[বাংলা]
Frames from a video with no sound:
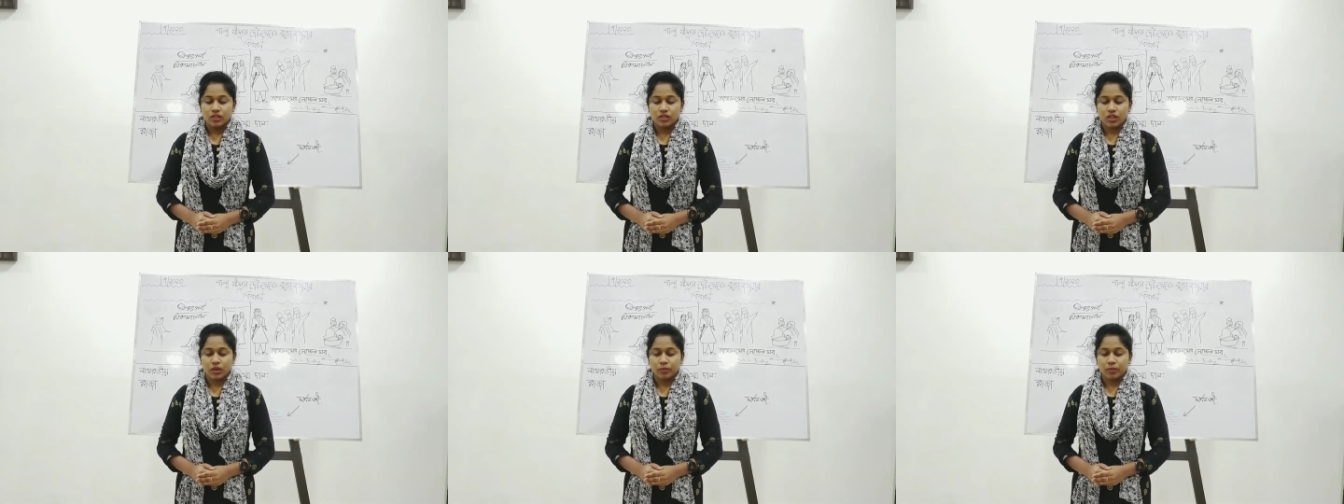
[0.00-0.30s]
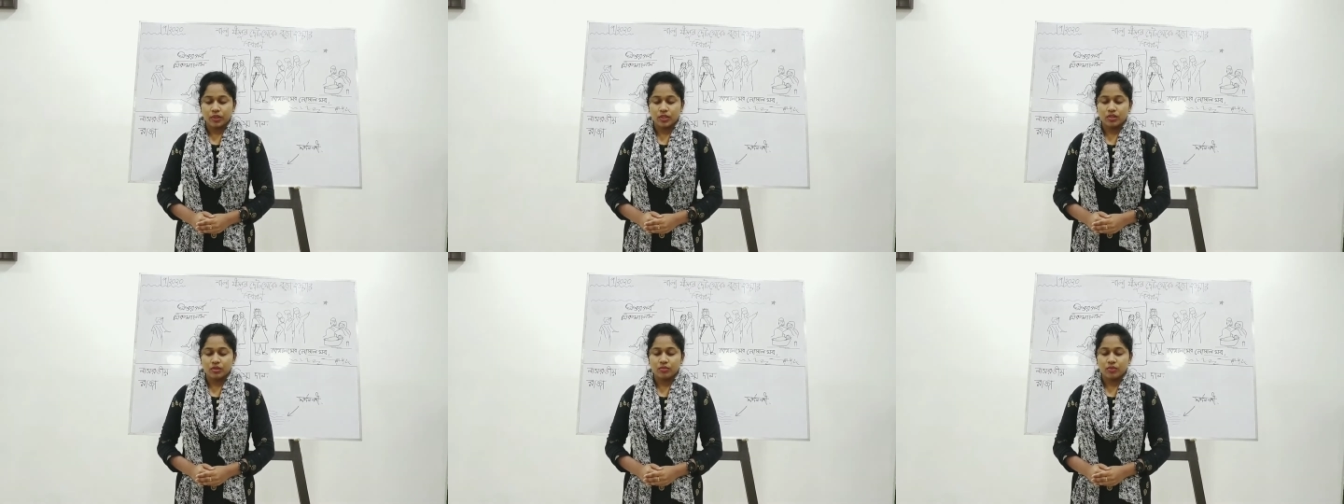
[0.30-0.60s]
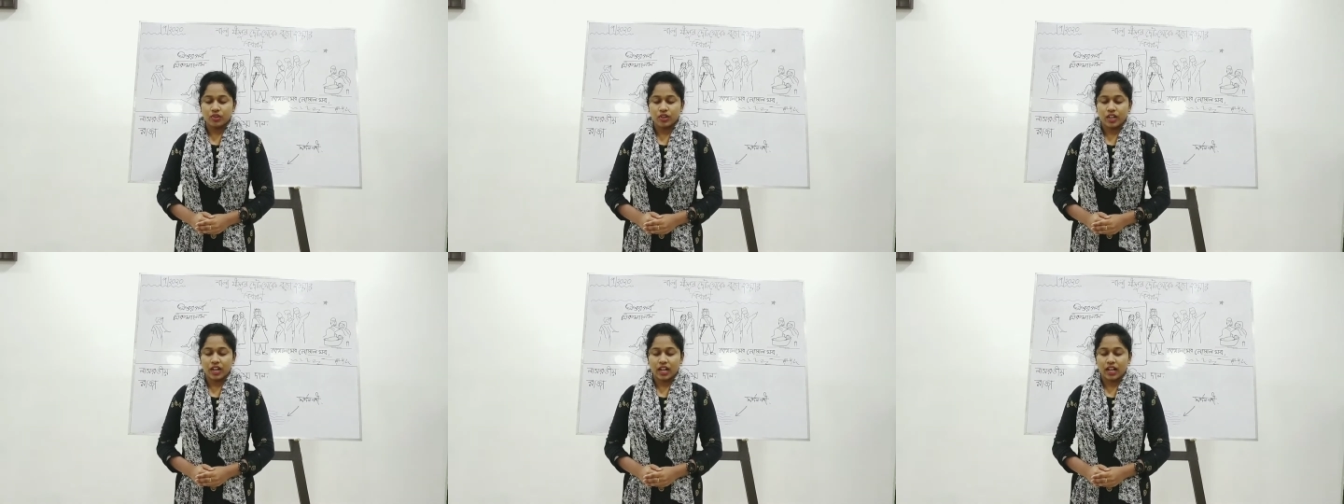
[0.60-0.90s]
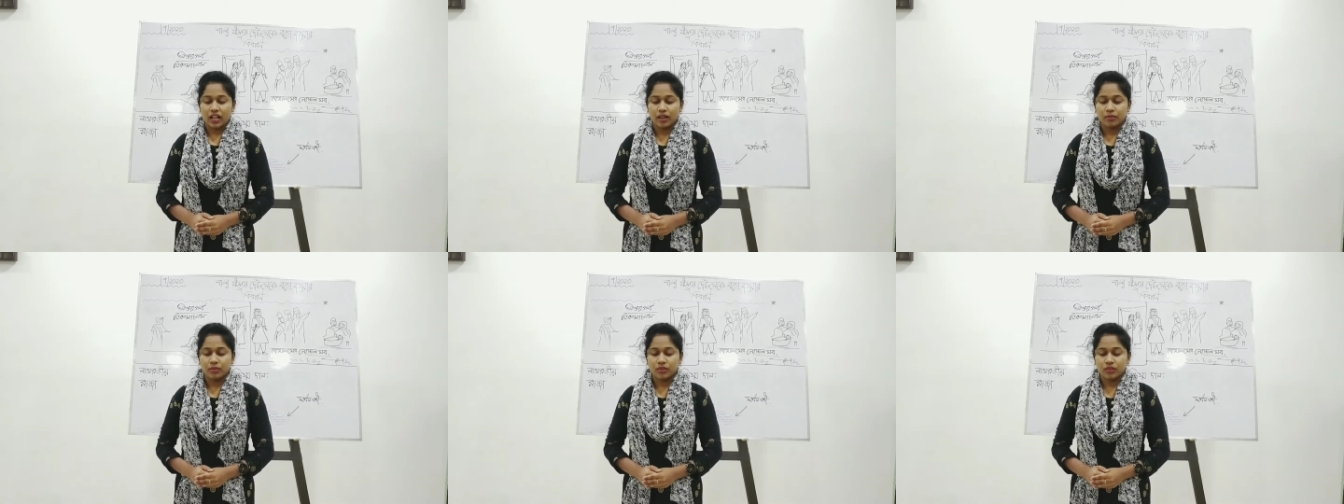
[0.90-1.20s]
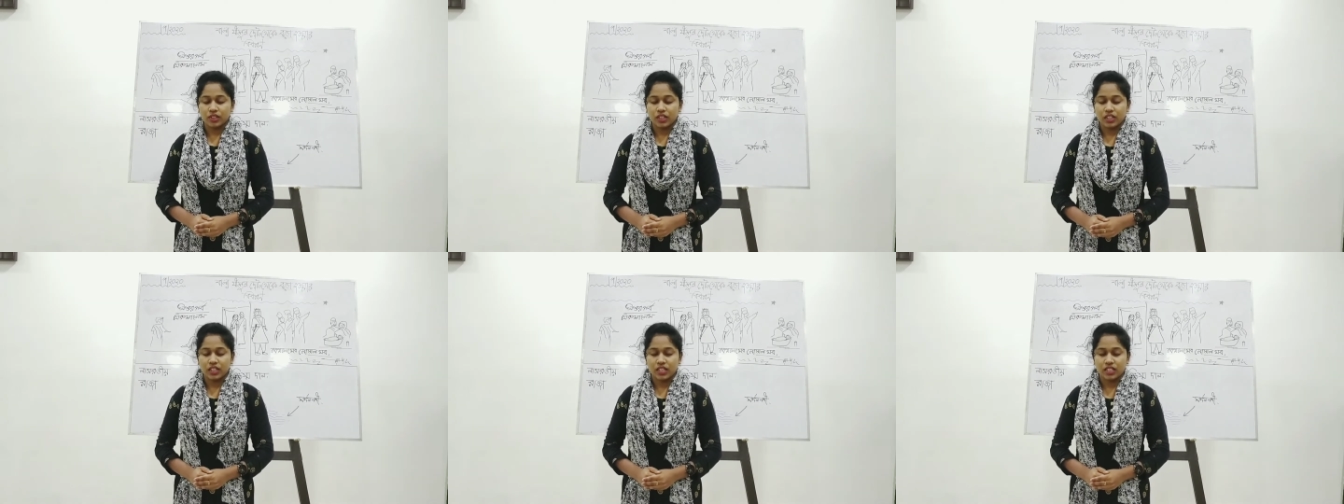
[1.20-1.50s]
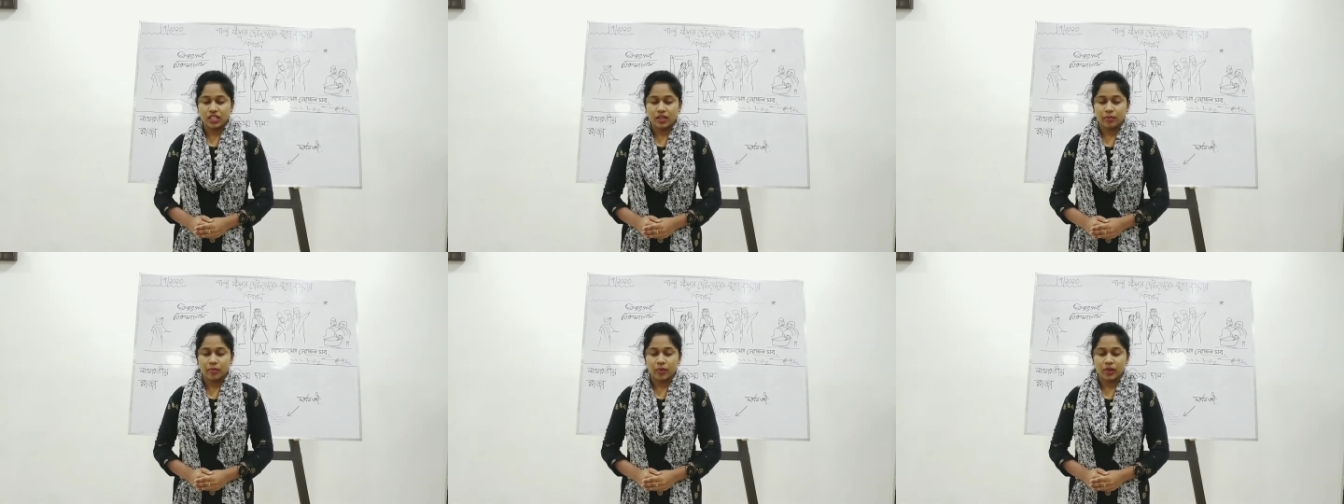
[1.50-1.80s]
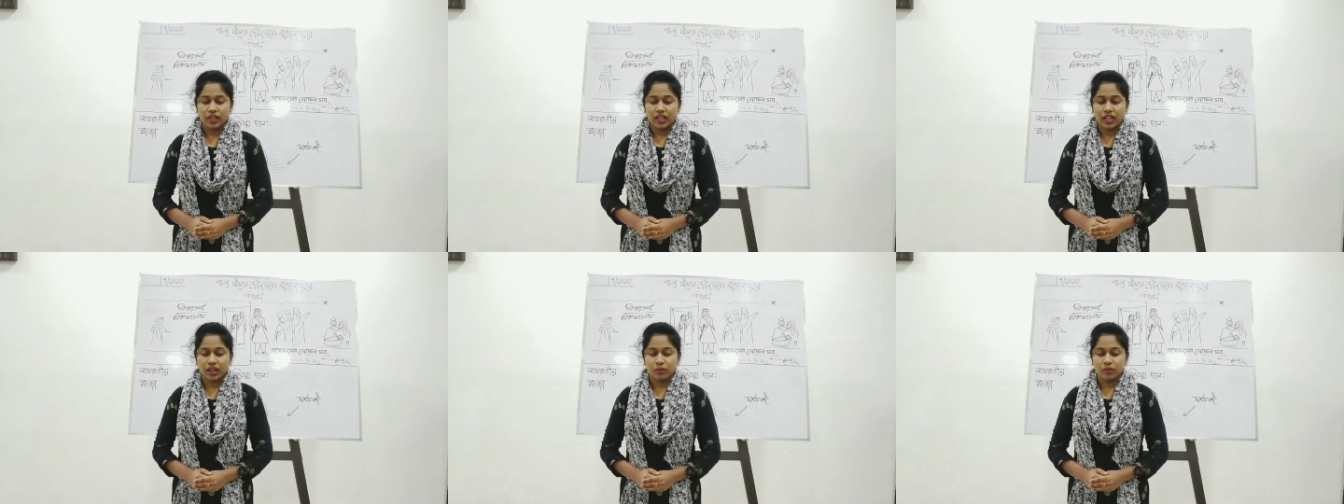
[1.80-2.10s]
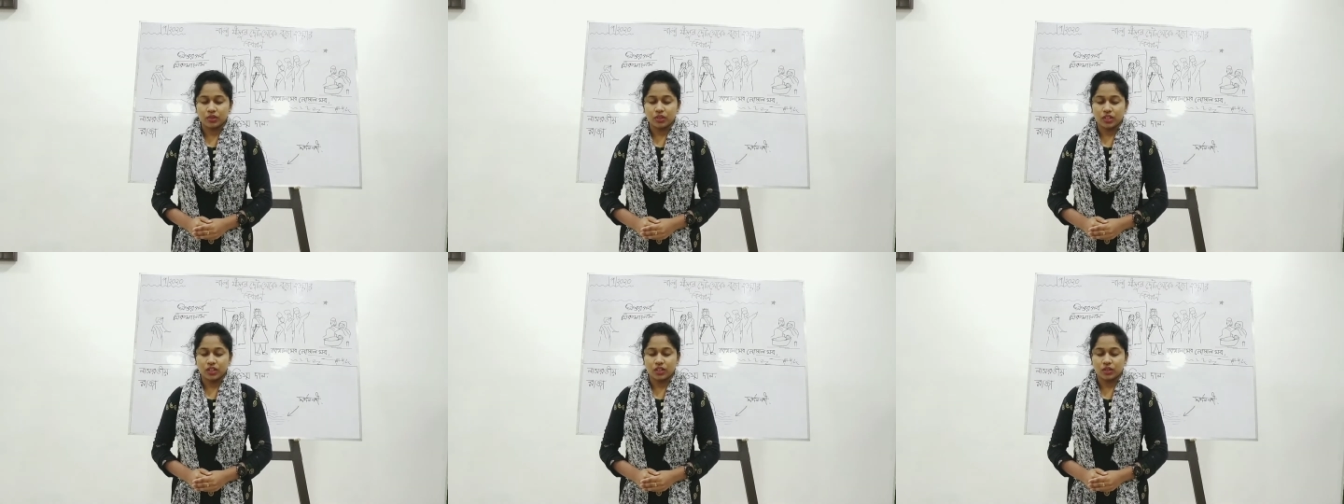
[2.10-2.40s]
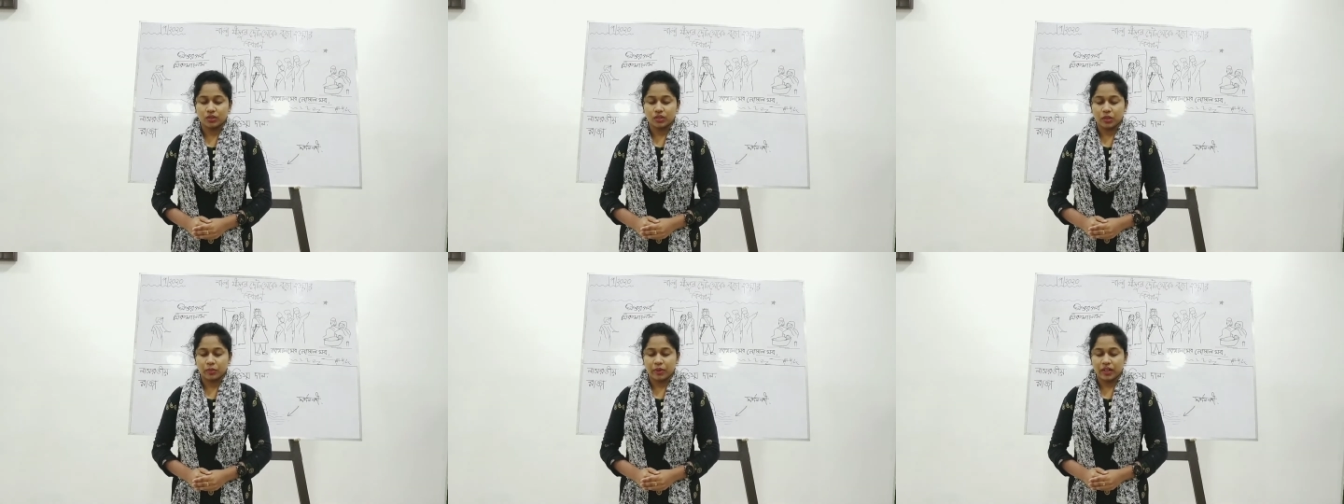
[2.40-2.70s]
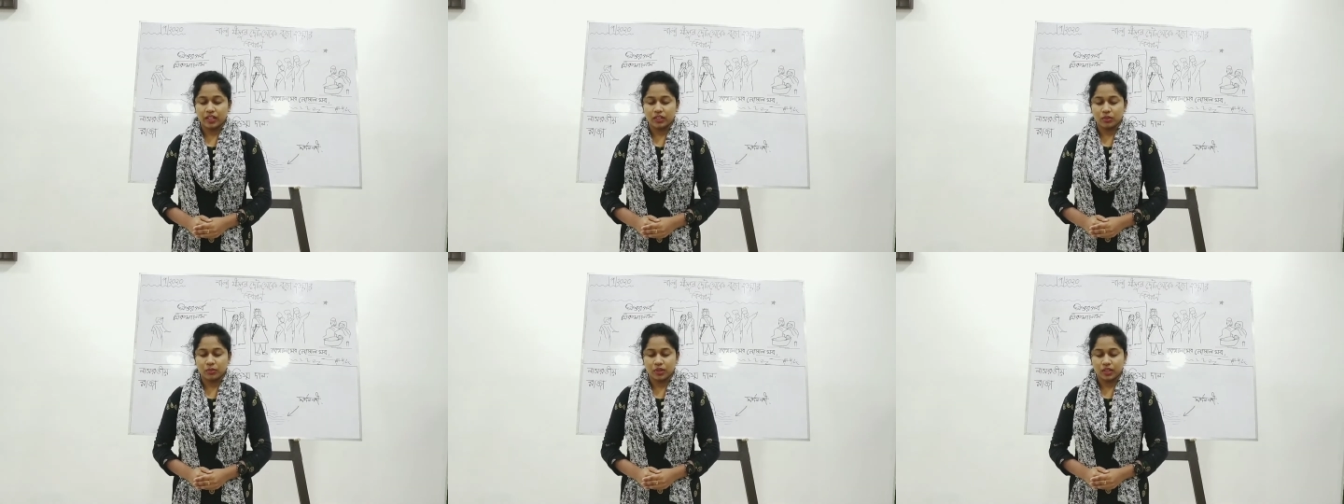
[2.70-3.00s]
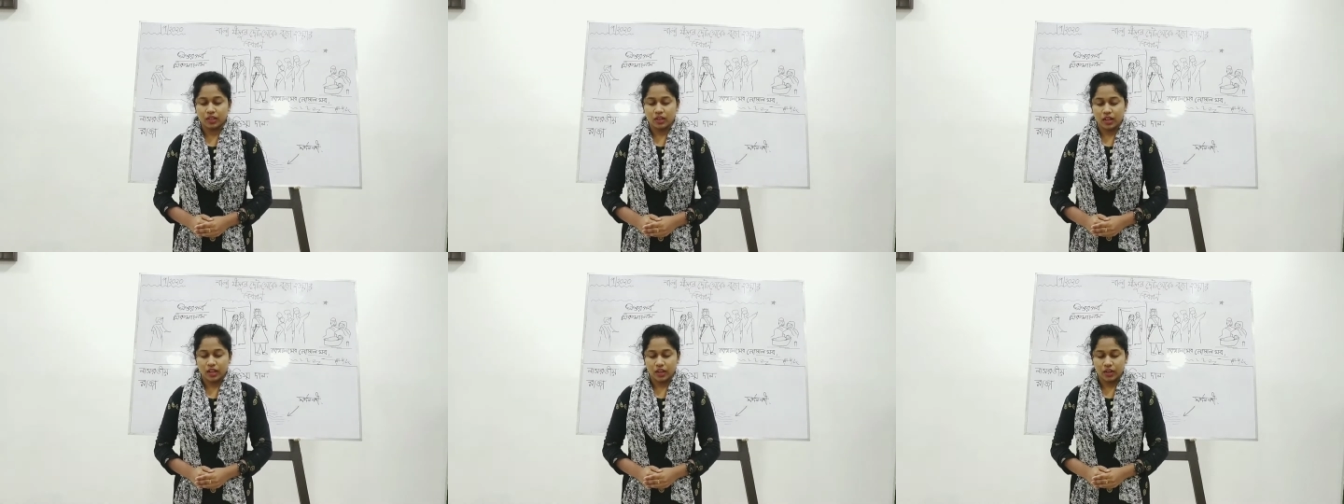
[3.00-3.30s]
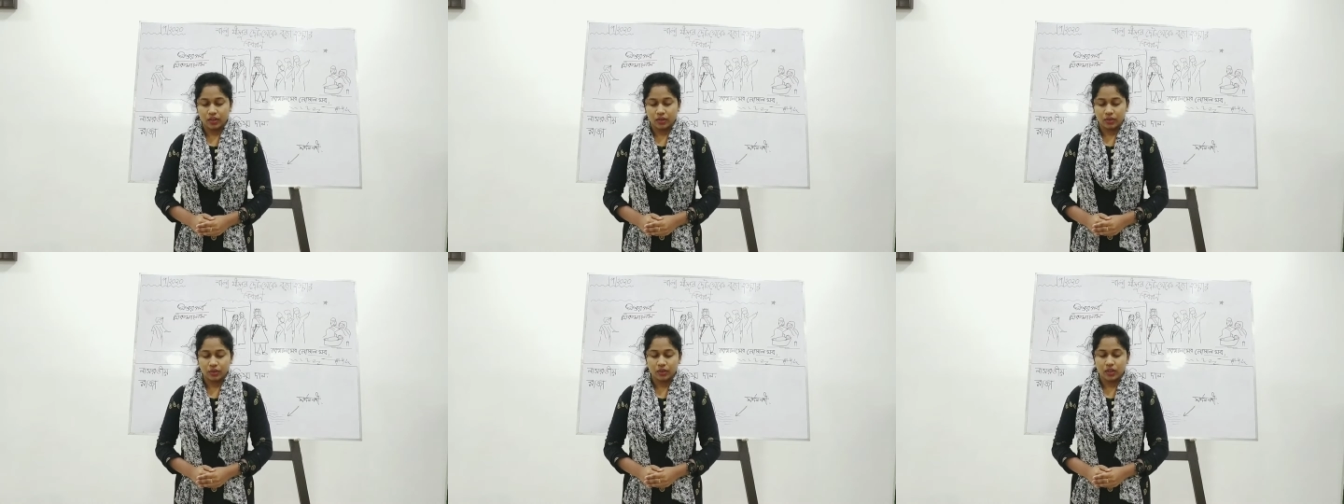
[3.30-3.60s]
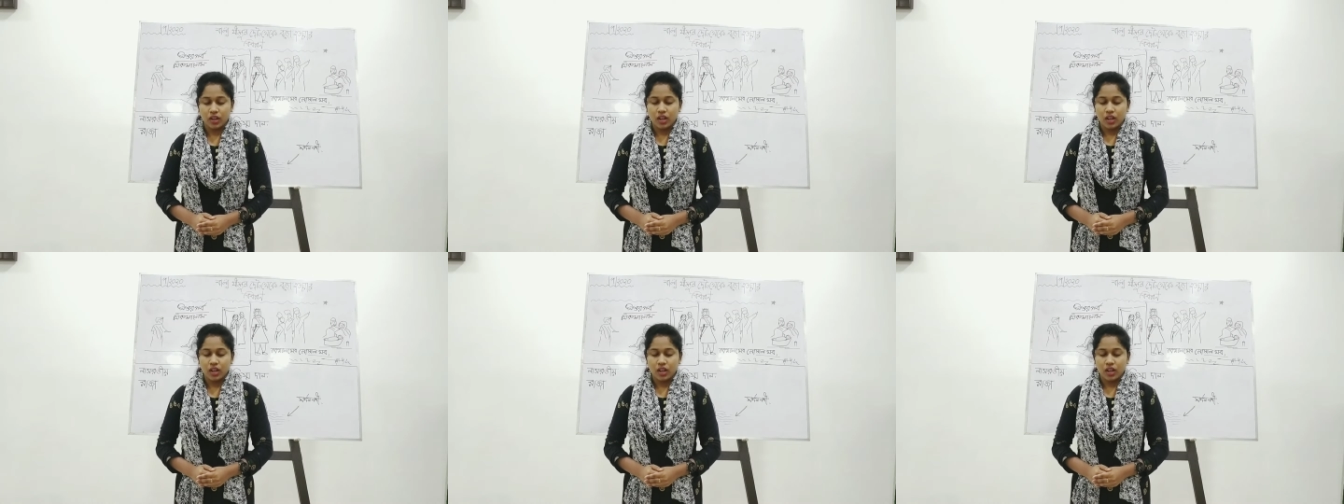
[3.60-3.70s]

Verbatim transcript: সব কিছু মনে রাখার মধ্যে দিয়ে সেই পরীক্ষায় উত্তীর্ণ হতে পারি তুমি দয়া করো